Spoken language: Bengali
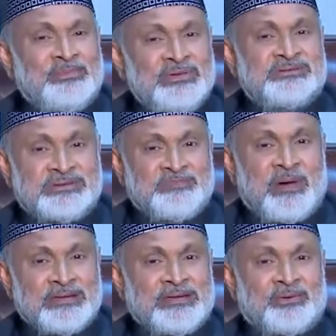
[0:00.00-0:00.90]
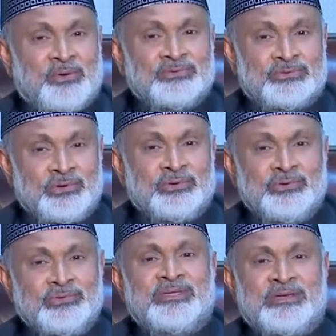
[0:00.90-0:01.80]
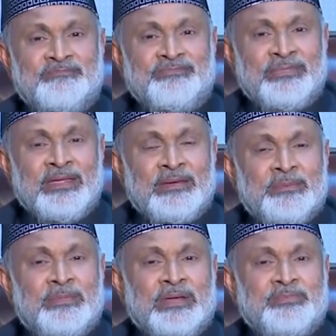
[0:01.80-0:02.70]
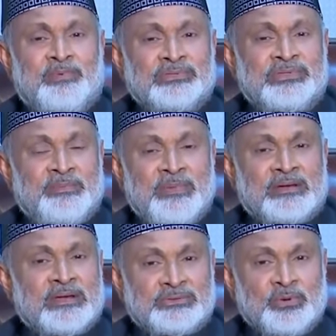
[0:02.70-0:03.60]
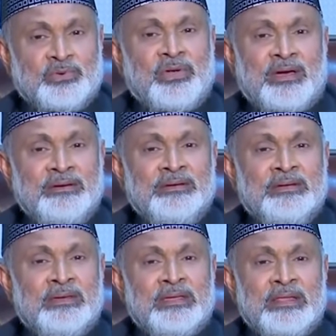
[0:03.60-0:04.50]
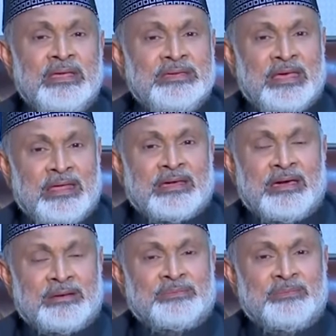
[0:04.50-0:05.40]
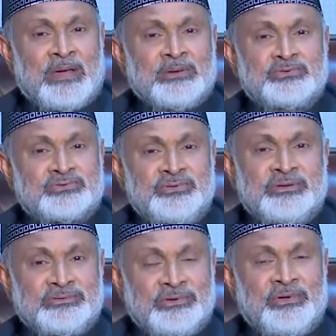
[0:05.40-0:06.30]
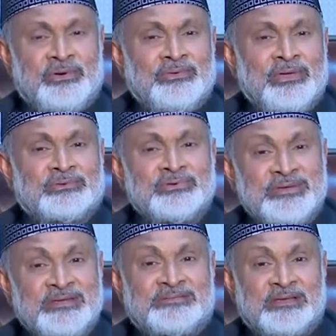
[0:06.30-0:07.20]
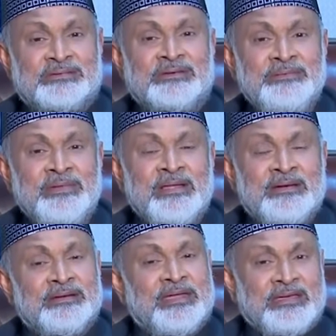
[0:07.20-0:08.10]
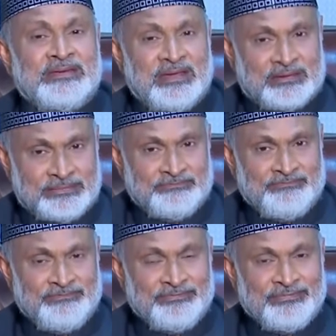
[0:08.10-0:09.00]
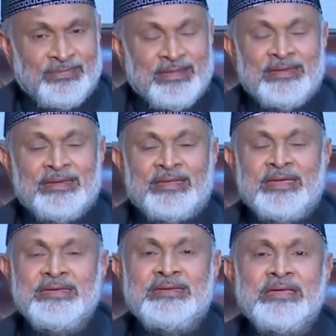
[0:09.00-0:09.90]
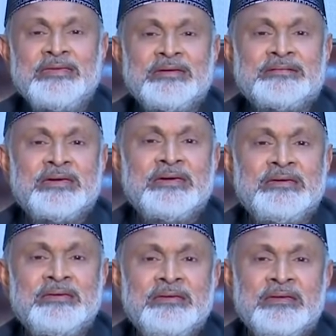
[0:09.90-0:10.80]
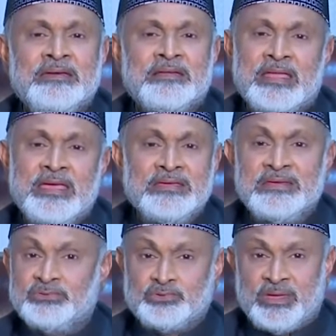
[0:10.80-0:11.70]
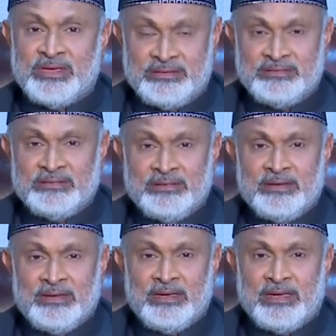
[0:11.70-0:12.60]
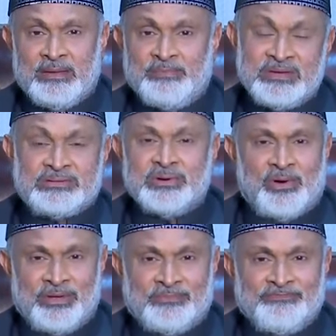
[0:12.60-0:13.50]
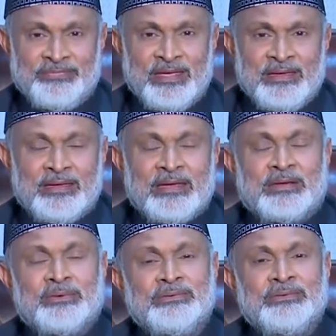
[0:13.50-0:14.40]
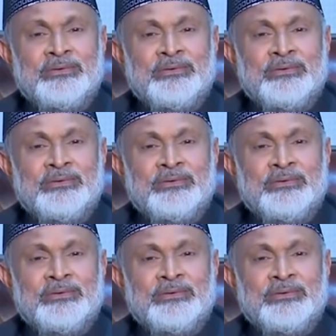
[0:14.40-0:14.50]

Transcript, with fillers: মিষ্টি পানির অঞ্চলগুলোতে মানে পদ্মা মেঘনা যমুনা এই এলাকার মানুষদের জন্য একটু রিক্স আছে ডায়রিয়ার এই ডায়রিয়াটা এই ঋতুতেই বেশি হয় কারণ